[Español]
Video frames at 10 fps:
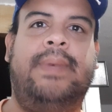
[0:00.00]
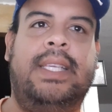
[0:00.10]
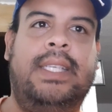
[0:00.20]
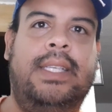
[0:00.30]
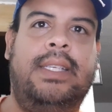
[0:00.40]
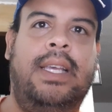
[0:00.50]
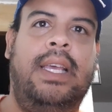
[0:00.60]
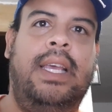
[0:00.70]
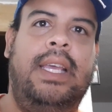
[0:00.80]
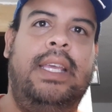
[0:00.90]
veces
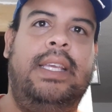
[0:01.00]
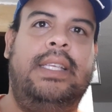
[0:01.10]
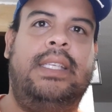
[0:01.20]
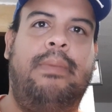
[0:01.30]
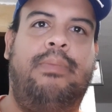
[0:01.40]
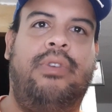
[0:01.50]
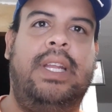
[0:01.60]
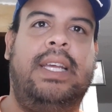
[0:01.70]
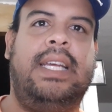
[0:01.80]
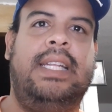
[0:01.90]
y se
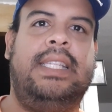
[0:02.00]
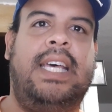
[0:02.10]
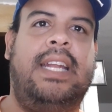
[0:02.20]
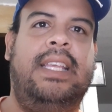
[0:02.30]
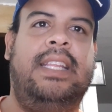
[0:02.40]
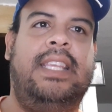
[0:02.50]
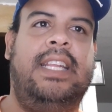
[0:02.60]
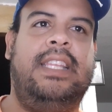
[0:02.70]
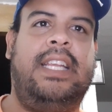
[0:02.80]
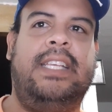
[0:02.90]
pone a cantar y
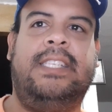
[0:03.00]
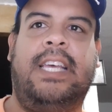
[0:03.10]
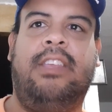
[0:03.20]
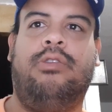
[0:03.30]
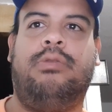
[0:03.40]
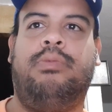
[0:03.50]
tiene 3 años.